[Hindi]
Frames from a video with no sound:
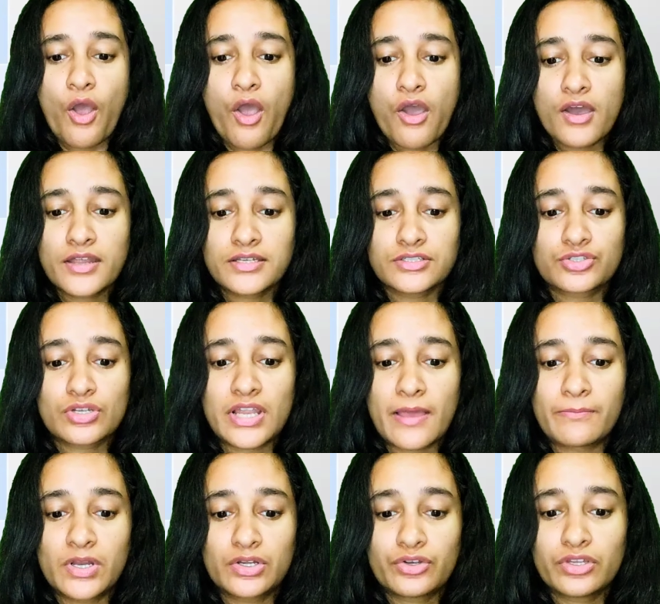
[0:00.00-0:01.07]
और जो
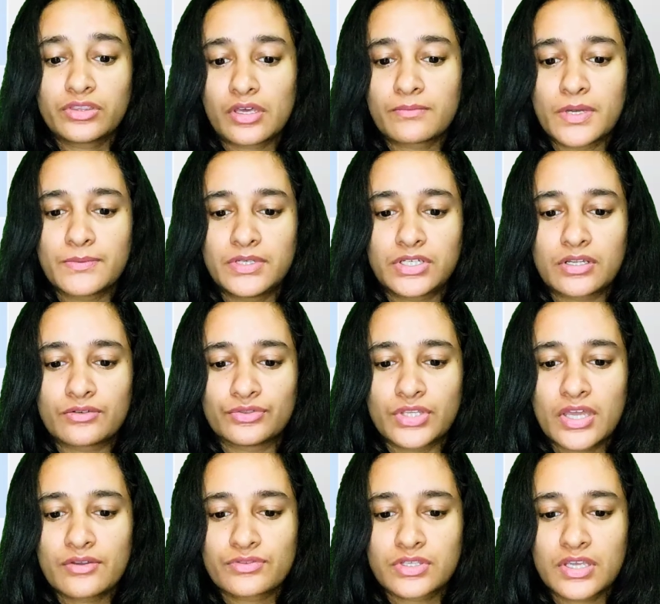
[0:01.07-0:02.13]
लेबोरेटरी थर्मामीटर
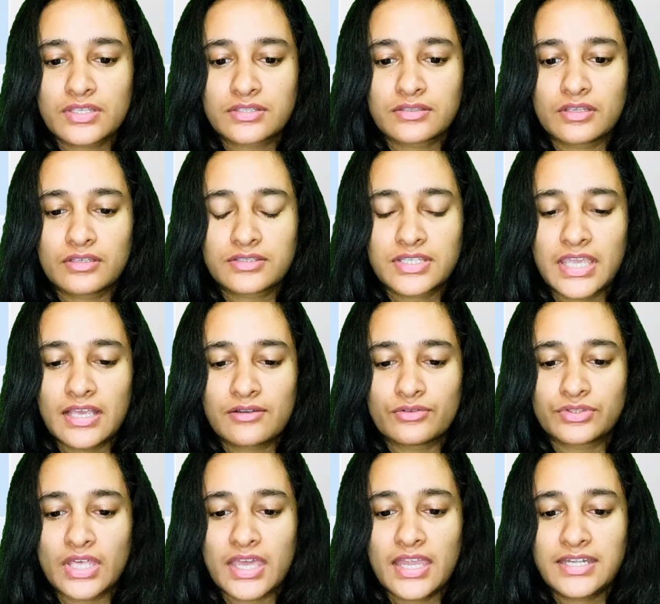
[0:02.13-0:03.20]
होता है उसका स्केल
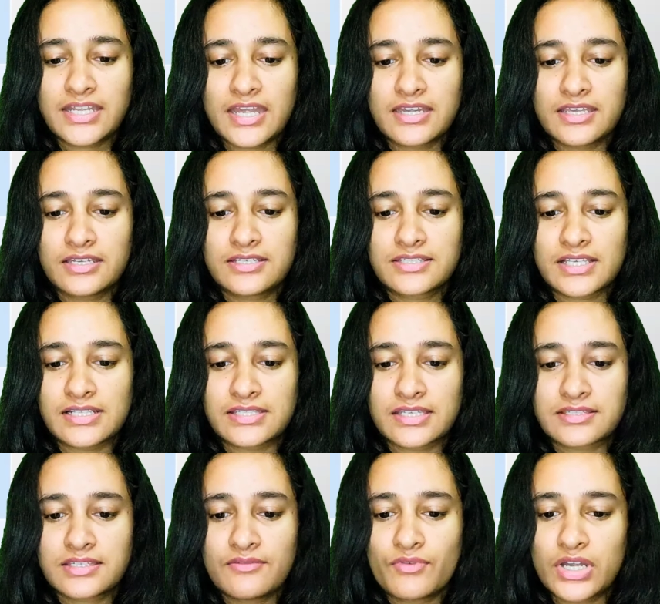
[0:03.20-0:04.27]
होता है 10 डिग्री
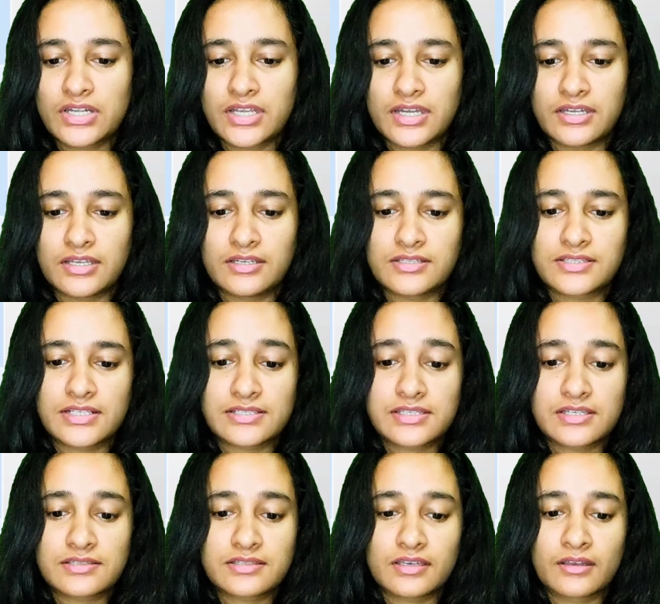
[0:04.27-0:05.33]
सेल्सियस से 110 डिग्री
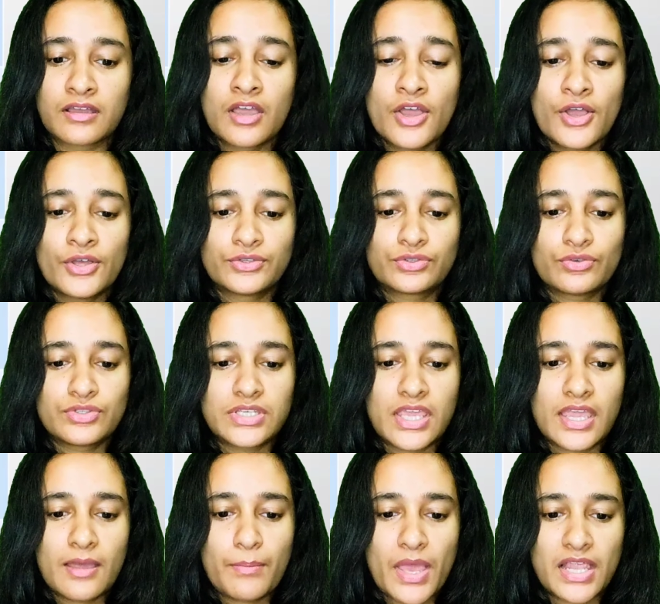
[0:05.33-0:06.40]
सेल्सियस तक तो
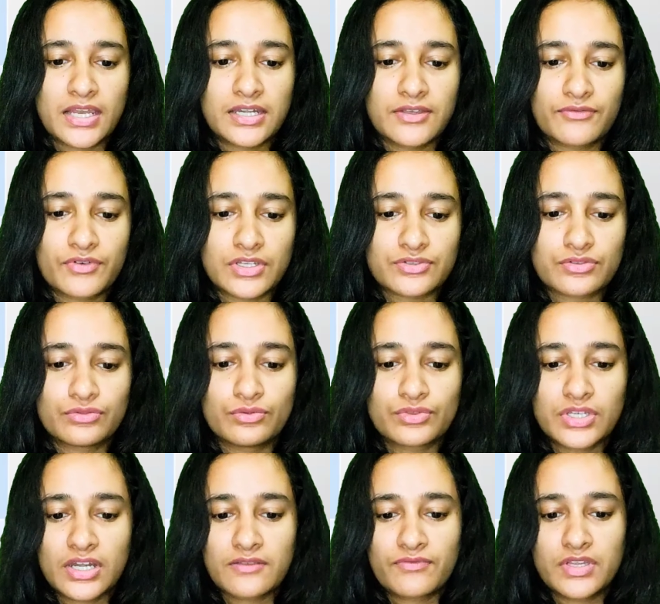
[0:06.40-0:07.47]
यह है पहला डिफरेंस
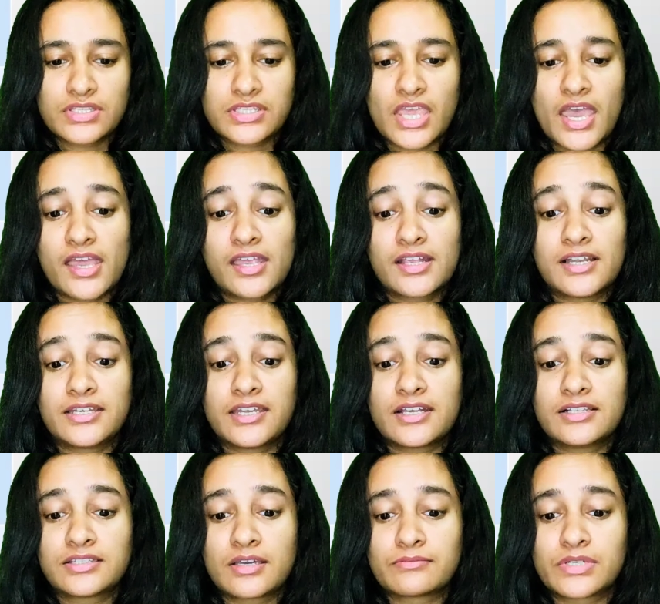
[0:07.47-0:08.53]
दूसरा डिफरेंस क्या है
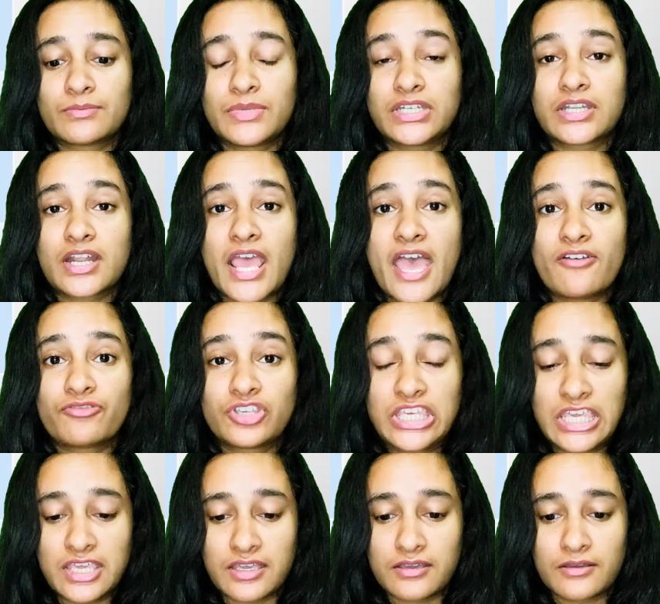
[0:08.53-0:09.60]
क्लिनिकल थर्मामीटर हैव
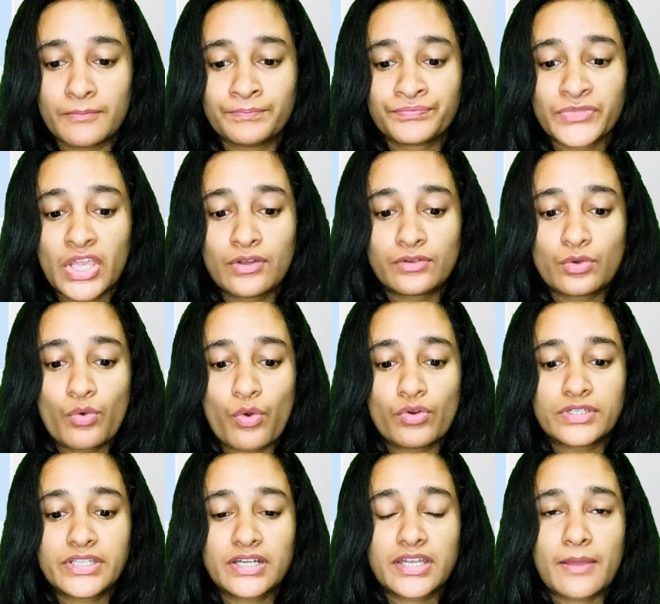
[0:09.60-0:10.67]
किंक टू
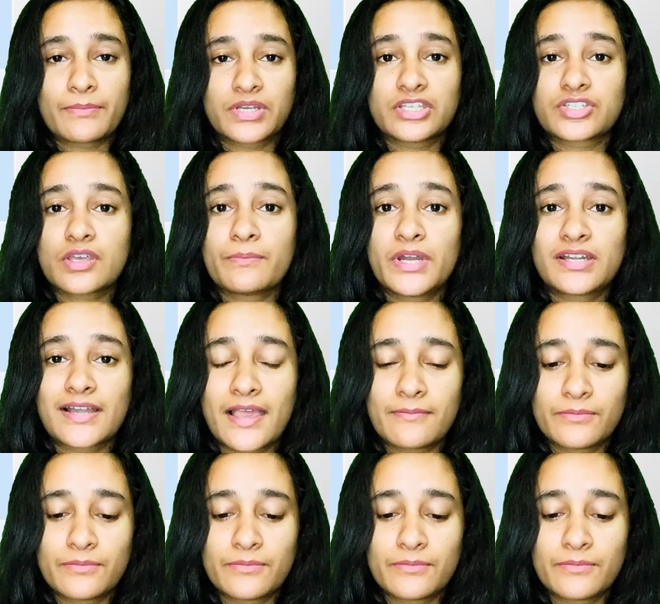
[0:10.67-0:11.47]
होल्ड द टेम्परेचर बट